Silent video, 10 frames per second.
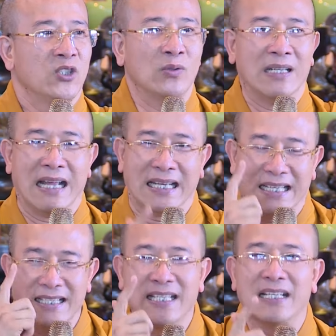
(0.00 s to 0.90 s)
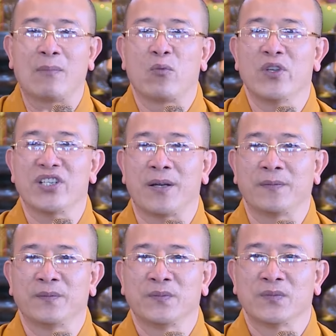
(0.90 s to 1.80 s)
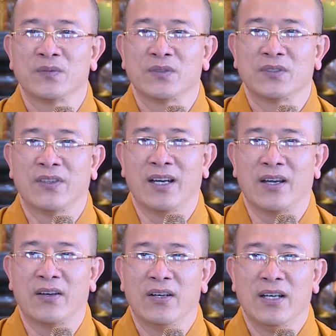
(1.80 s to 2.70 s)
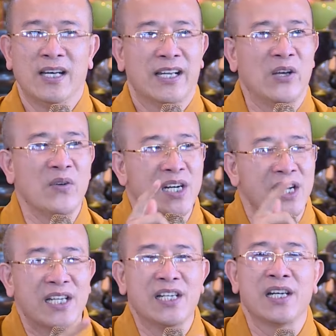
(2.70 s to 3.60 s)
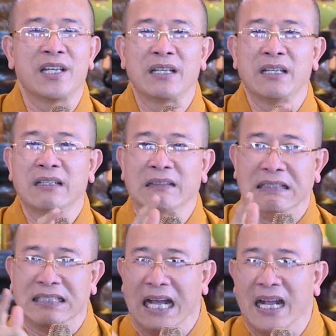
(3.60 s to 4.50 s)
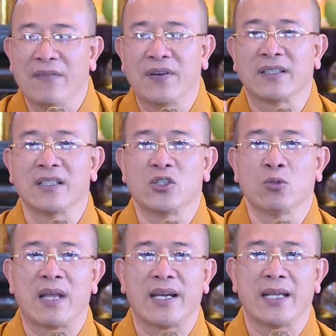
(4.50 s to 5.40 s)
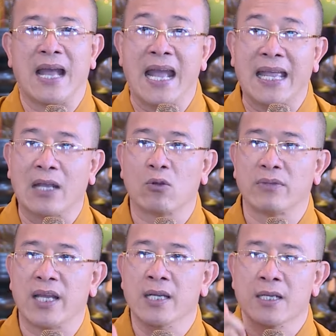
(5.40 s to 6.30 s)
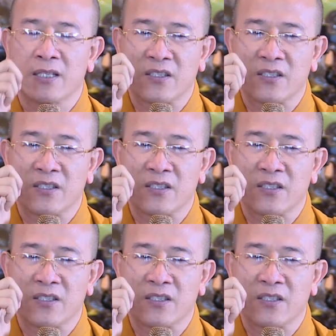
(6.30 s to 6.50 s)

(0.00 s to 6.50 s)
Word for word: Chúng ta đặt cái gì làm quý trọng? À, nếu người người, tất cả các Phật tử chúng ta đây, ai ai cũng thế,